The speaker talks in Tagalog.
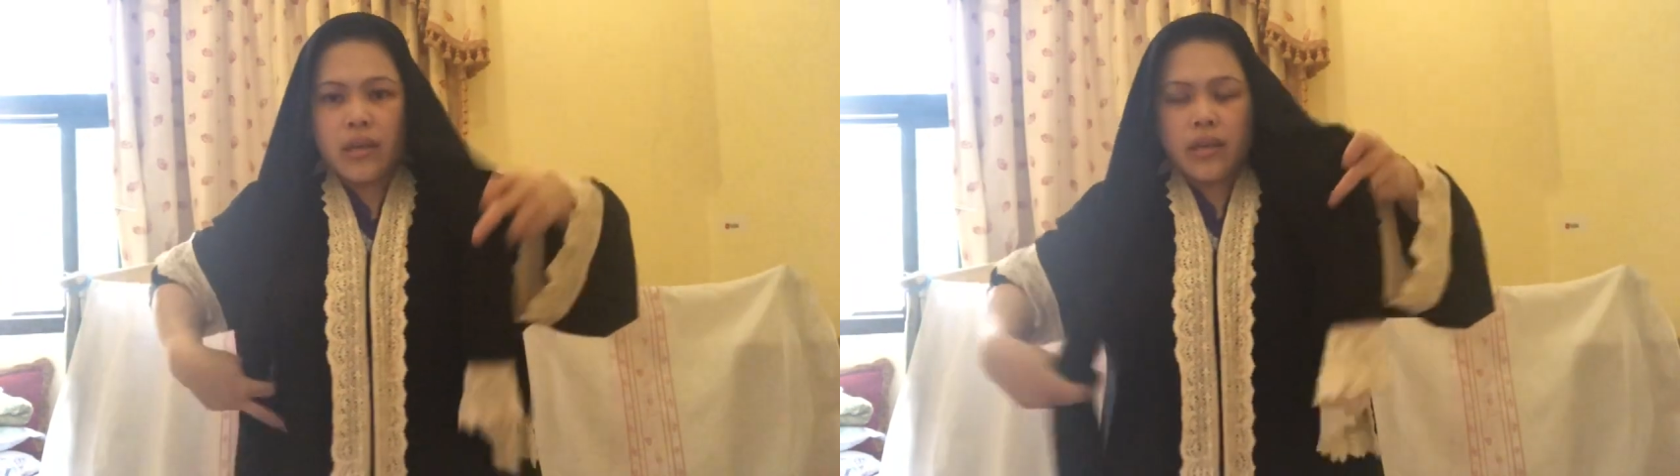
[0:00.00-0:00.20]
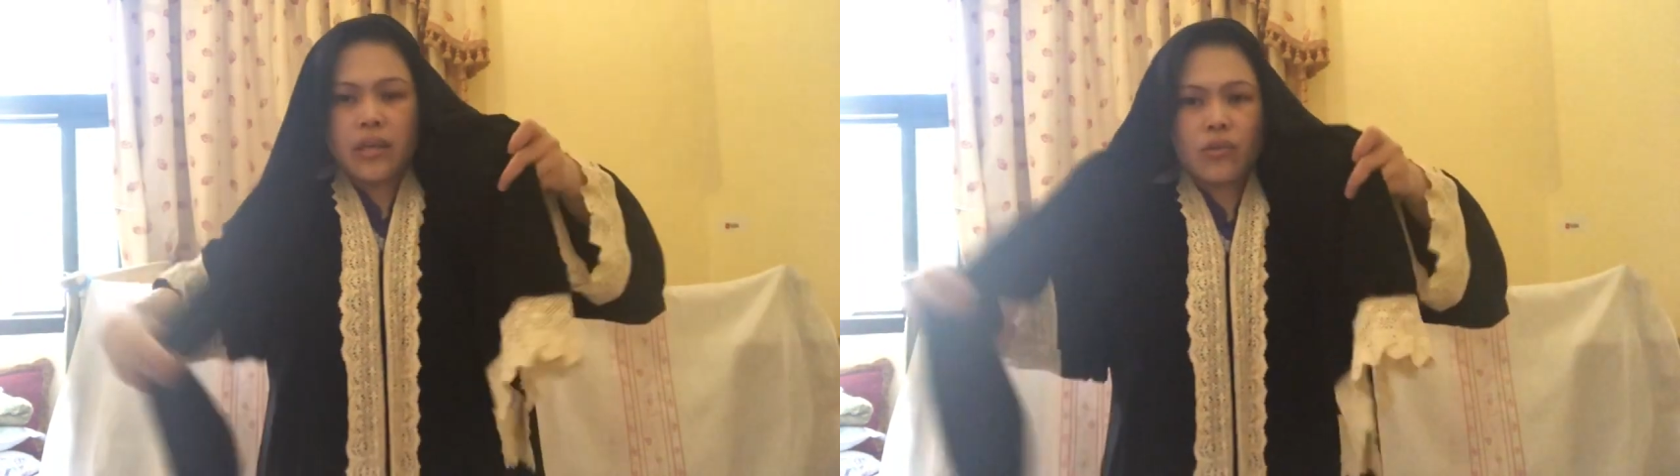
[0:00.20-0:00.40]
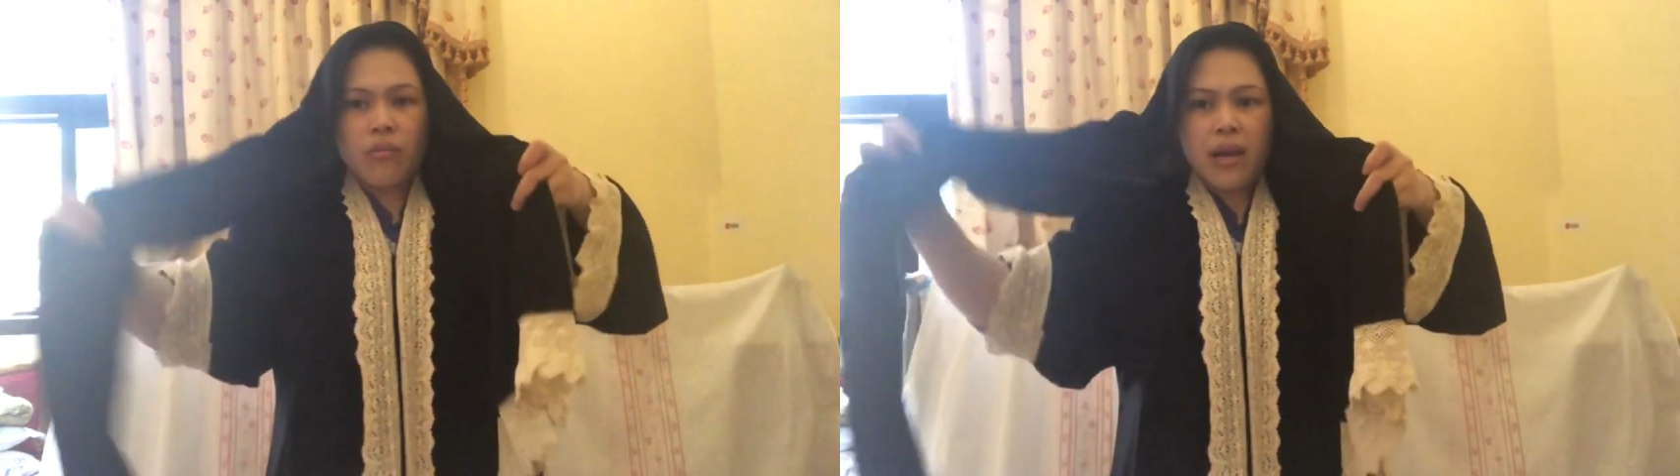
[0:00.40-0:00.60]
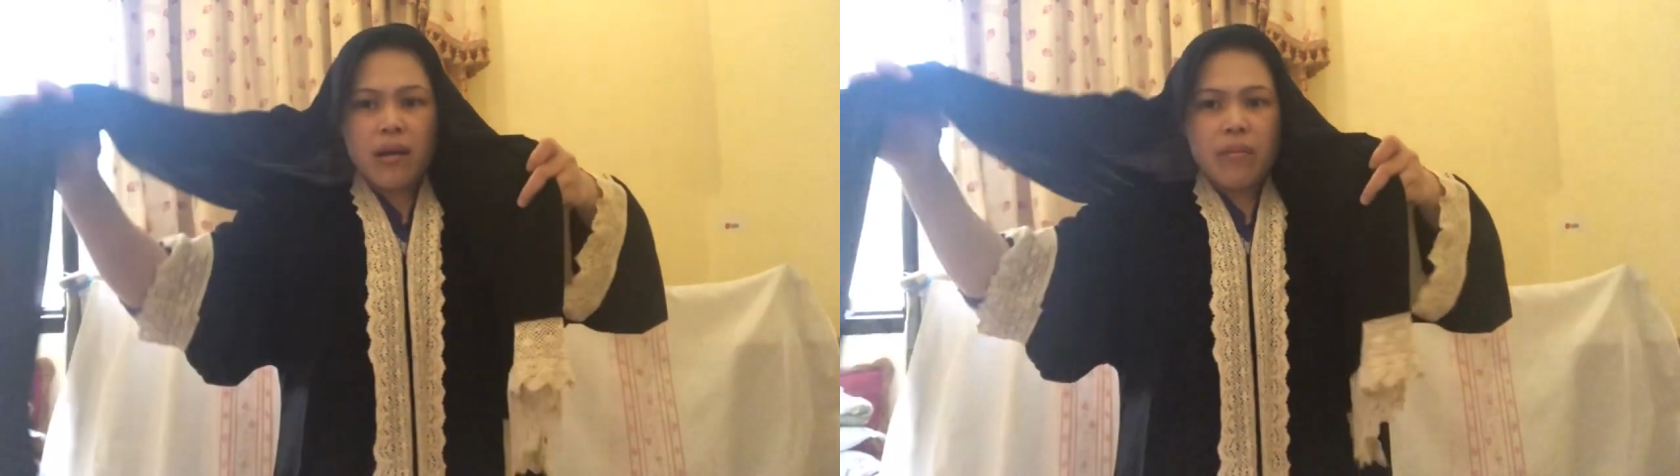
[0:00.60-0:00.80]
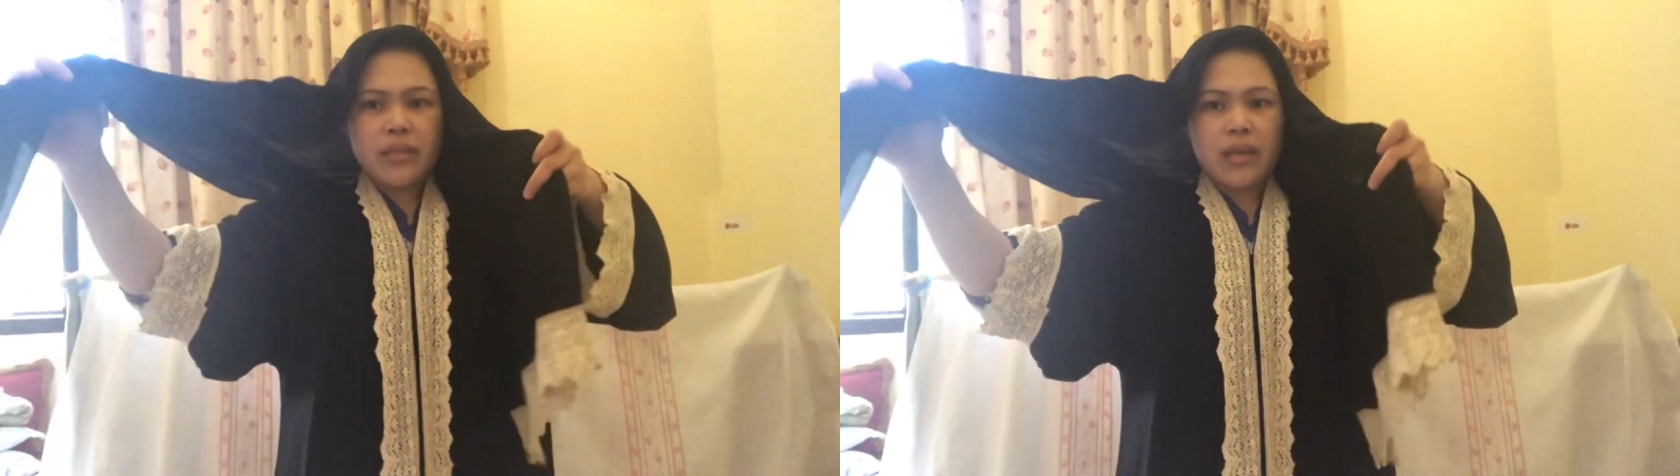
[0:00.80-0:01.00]
Ito
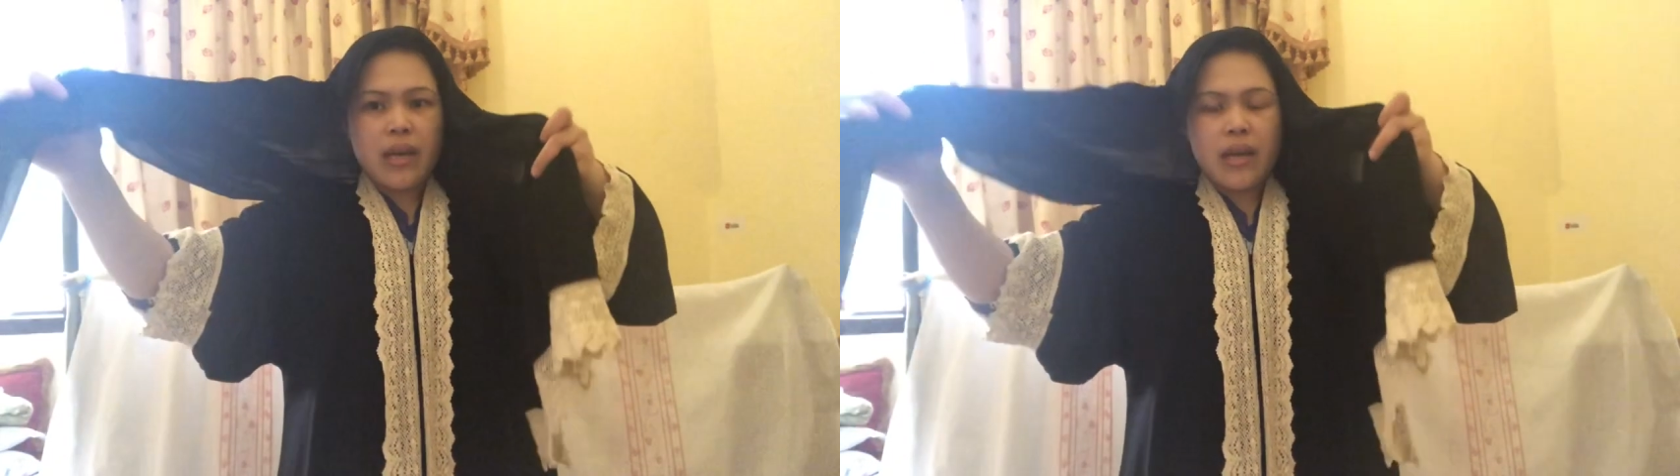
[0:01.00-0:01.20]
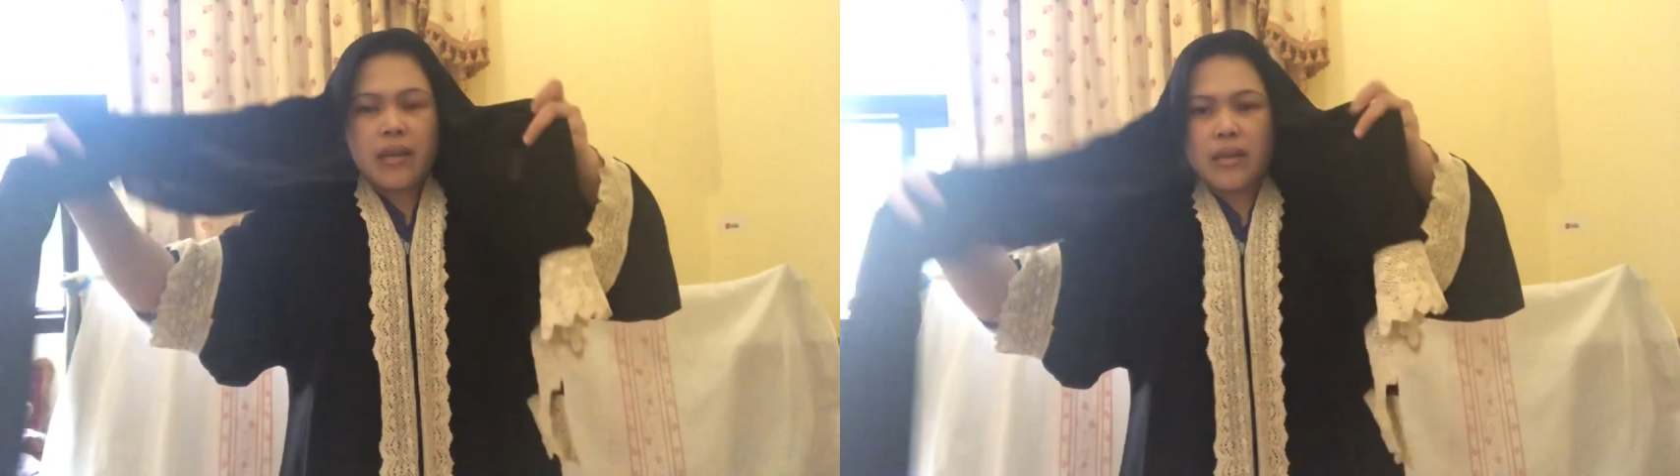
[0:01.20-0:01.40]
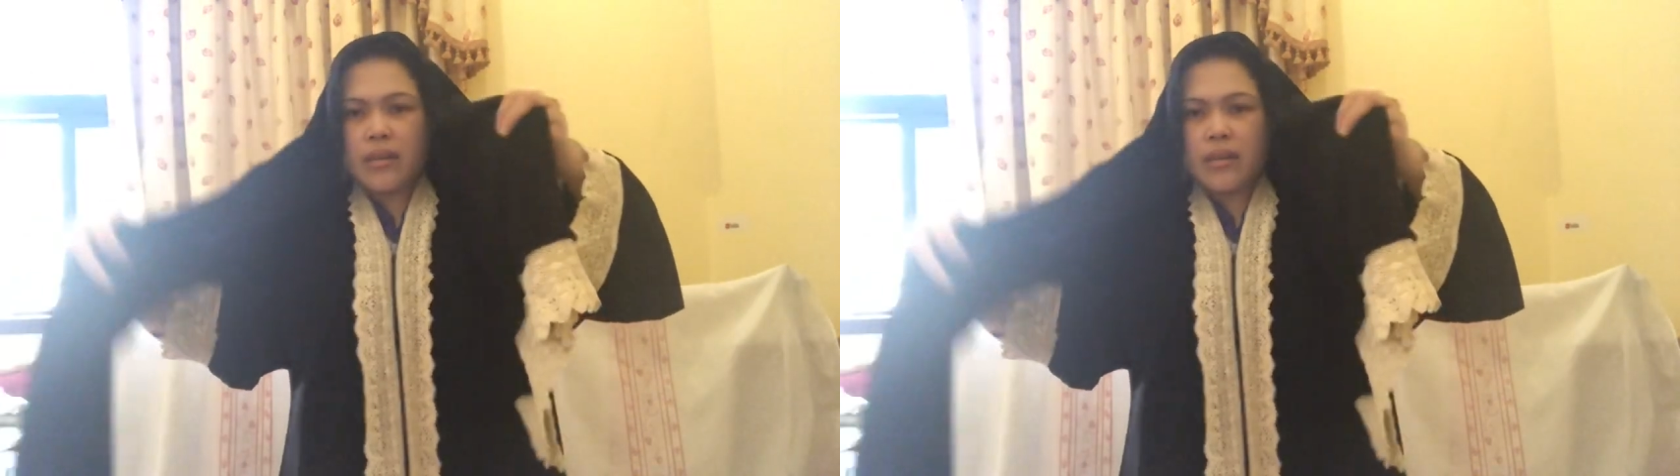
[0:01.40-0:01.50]
mahaba sa kanan,